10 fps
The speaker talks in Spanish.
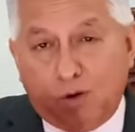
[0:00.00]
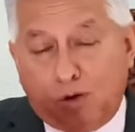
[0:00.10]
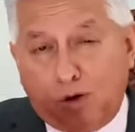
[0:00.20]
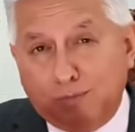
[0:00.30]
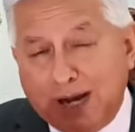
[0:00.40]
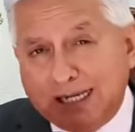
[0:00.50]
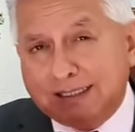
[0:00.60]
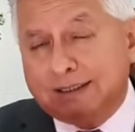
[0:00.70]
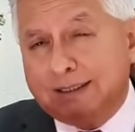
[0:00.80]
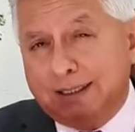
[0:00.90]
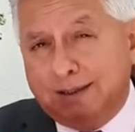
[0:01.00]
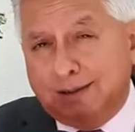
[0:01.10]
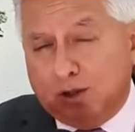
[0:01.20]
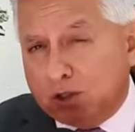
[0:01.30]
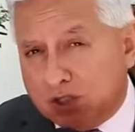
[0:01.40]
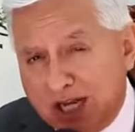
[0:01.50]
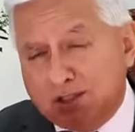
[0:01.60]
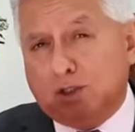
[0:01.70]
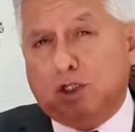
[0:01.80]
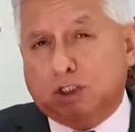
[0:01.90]
con más de
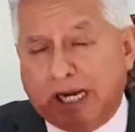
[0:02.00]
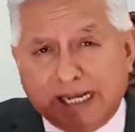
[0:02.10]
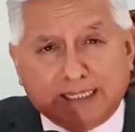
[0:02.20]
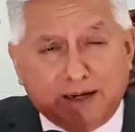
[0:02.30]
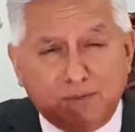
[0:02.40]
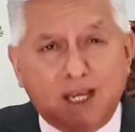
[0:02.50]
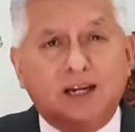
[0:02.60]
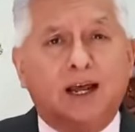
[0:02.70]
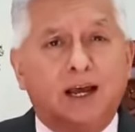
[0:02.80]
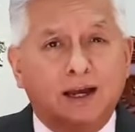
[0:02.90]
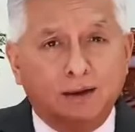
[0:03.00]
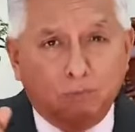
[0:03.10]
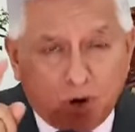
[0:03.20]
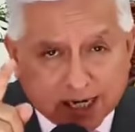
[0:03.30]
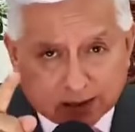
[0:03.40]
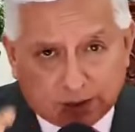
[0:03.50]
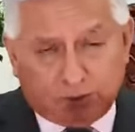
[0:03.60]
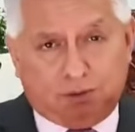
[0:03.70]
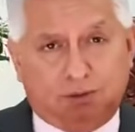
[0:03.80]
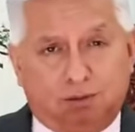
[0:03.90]
230.000 mil
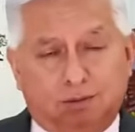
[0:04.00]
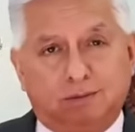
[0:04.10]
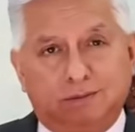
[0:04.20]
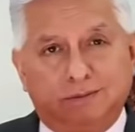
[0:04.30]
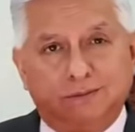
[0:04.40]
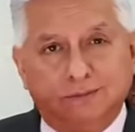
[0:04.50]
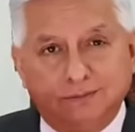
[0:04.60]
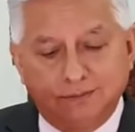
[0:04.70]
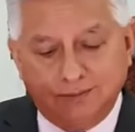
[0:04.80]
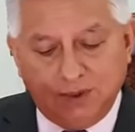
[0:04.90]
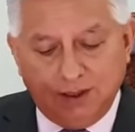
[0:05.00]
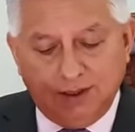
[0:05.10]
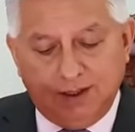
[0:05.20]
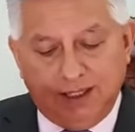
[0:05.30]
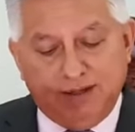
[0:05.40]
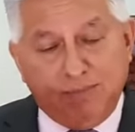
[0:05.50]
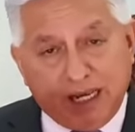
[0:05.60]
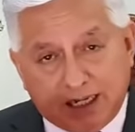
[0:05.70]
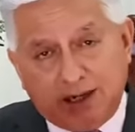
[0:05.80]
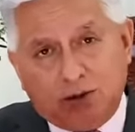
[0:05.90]
muertos. En
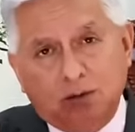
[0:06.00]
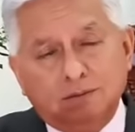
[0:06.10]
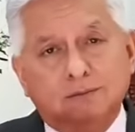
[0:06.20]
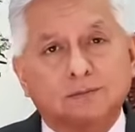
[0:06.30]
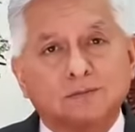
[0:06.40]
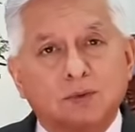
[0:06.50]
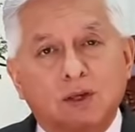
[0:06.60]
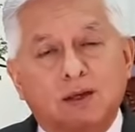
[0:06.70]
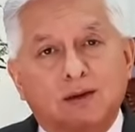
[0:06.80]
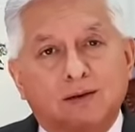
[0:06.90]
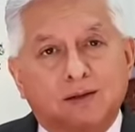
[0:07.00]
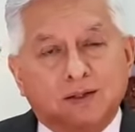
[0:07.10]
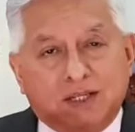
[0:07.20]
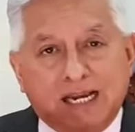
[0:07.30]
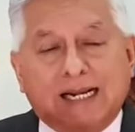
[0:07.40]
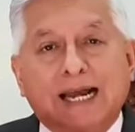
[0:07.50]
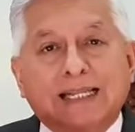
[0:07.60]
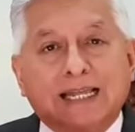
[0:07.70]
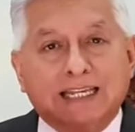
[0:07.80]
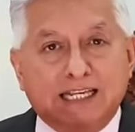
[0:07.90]
México, cerca
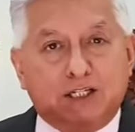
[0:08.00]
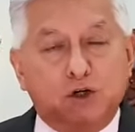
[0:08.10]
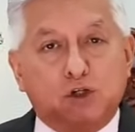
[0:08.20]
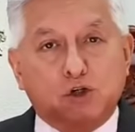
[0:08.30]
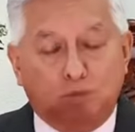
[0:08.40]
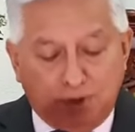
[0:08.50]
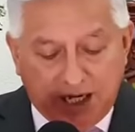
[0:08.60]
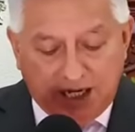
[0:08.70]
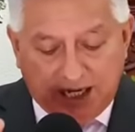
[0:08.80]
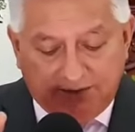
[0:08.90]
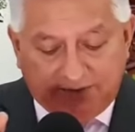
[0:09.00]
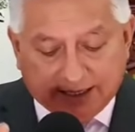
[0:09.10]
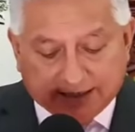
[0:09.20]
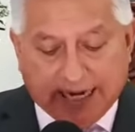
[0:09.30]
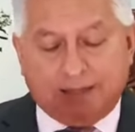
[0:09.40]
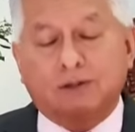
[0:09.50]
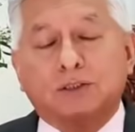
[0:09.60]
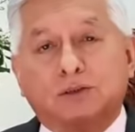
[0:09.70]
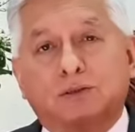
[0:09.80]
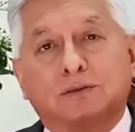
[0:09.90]
de 18 mil
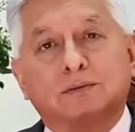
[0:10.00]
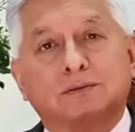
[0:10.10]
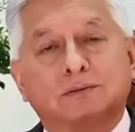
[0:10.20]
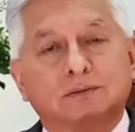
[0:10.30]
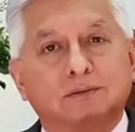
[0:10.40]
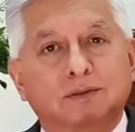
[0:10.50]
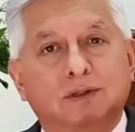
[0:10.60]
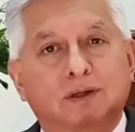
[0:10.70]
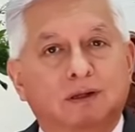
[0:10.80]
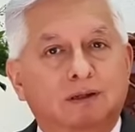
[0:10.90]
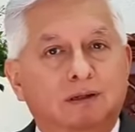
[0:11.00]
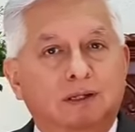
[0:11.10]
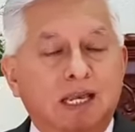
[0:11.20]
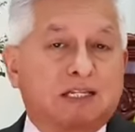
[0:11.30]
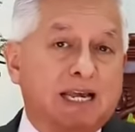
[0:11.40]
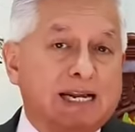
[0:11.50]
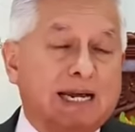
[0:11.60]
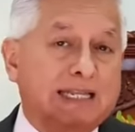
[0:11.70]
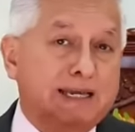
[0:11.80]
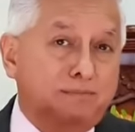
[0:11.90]
infectados y
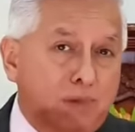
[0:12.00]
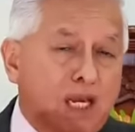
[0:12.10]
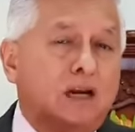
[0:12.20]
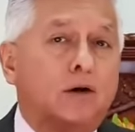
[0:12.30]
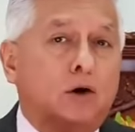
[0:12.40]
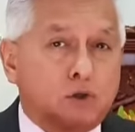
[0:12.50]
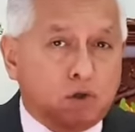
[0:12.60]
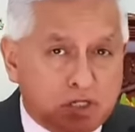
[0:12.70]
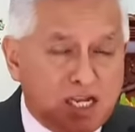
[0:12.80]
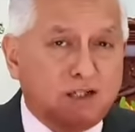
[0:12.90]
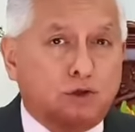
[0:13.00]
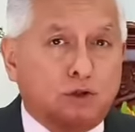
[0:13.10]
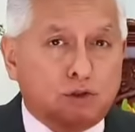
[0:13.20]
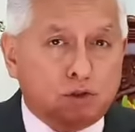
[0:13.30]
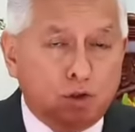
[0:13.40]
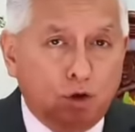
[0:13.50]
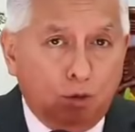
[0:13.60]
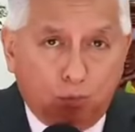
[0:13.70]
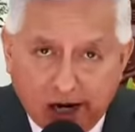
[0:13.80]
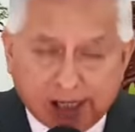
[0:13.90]
cerca de 1.800
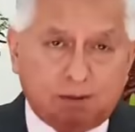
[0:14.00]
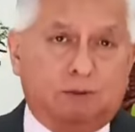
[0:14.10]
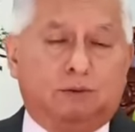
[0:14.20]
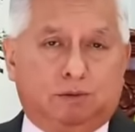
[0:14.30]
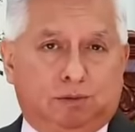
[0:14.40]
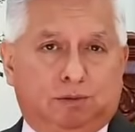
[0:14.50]
muertos.